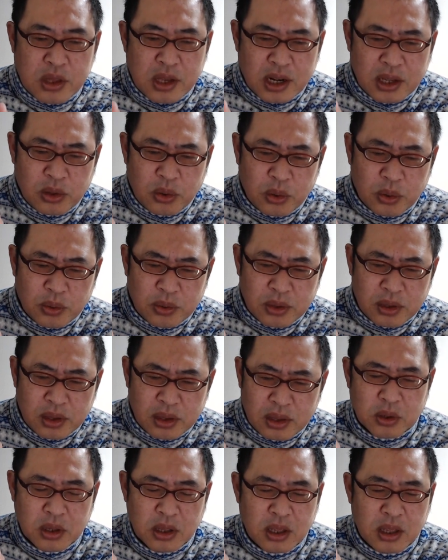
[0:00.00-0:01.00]
こちらの
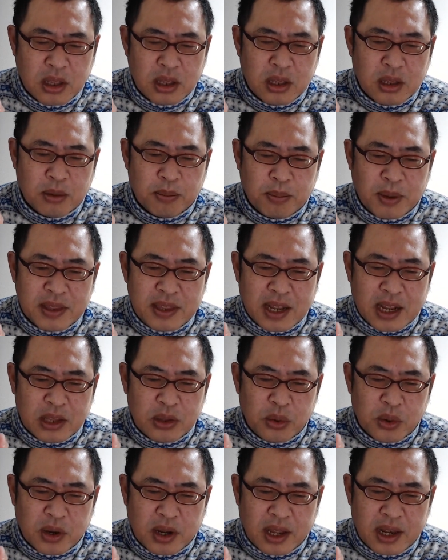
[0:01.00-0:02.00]
真ん
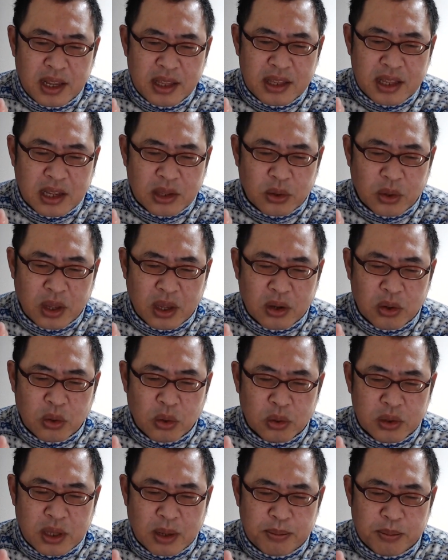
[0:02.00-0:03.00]
中のカレンダーの
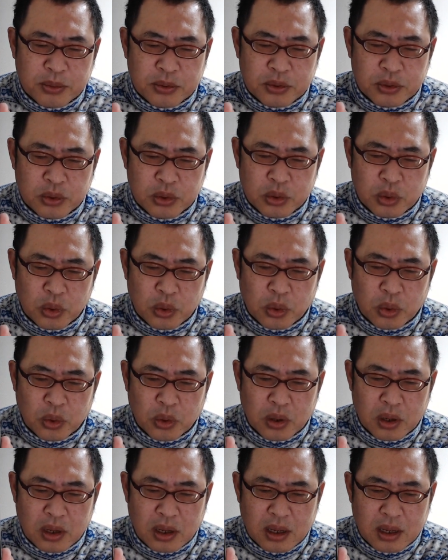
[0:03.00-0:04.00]
変更をタップする
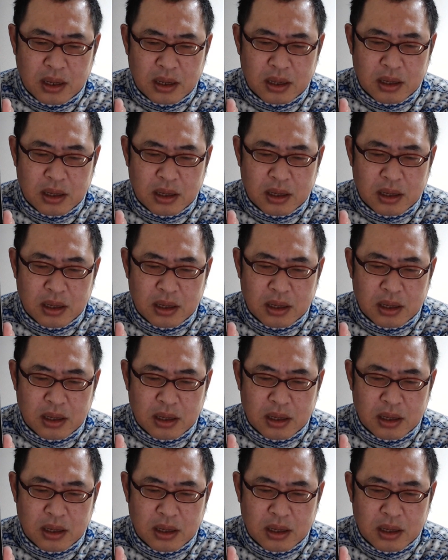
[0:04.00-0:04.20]
と、